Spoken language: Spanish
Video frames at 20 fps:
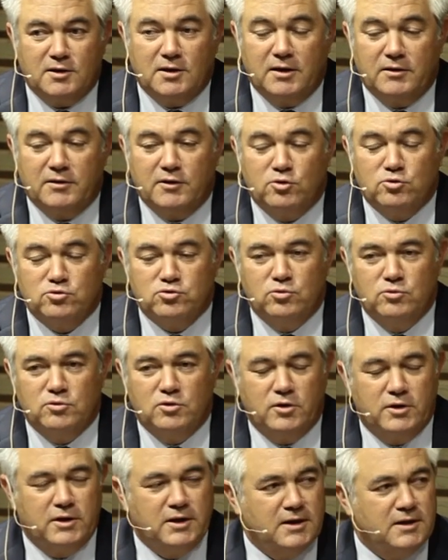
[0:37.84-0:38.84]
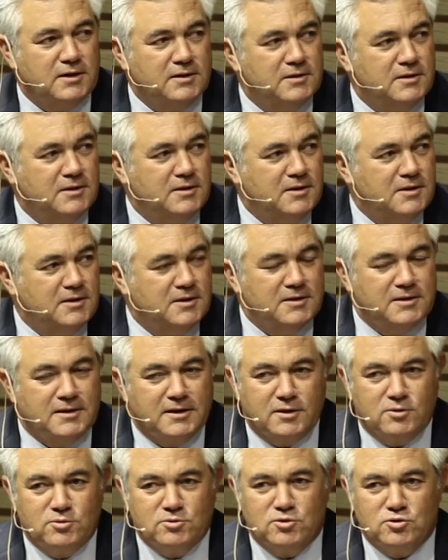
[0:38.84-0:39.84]
hace consultoría
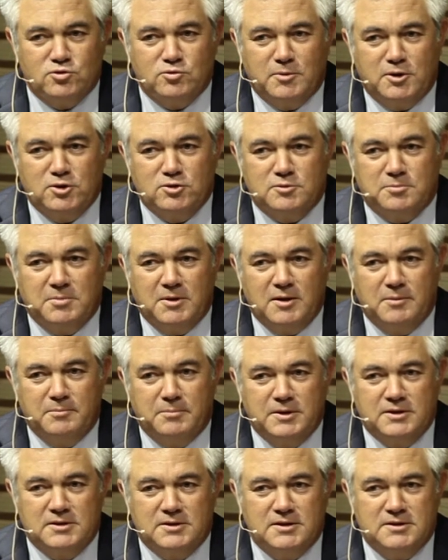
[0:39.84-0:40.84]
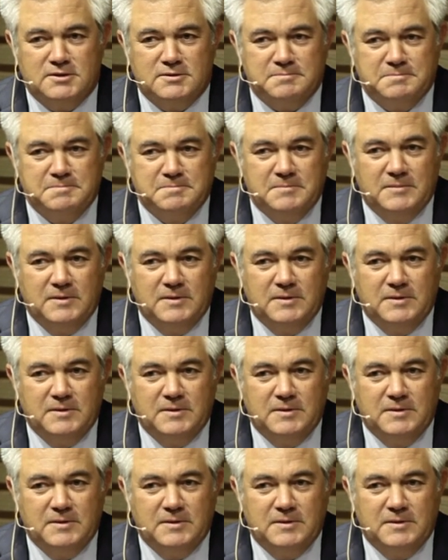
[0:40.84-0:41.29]
de recursos humanos para empresas